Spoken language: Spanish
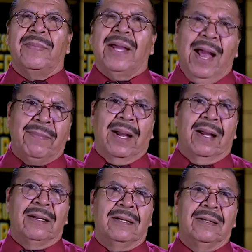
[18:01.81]
me ama
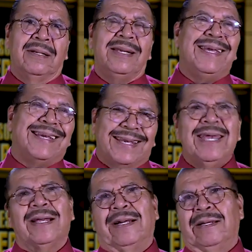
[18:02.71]
y
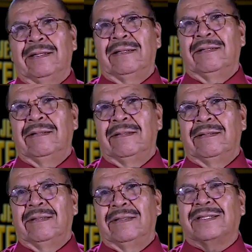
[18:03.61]
quiere
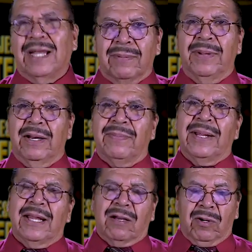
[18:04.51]

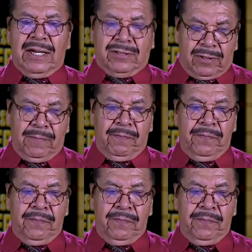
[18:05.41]
servirme de corazón.